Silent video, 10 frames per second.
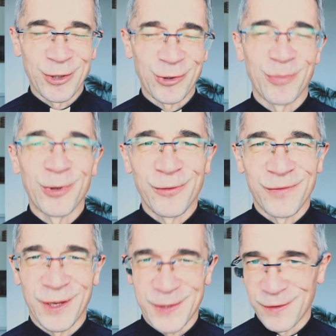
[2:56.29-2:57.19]
Kto był
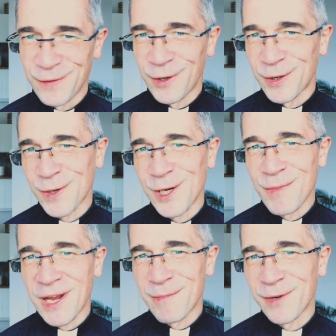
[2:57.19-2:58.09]
w
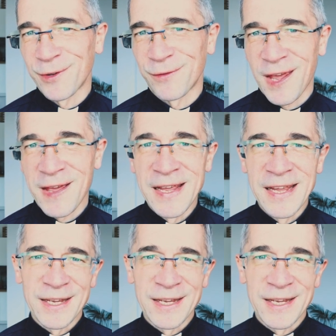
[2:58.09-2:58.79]
Jerozolimie na pewno wie,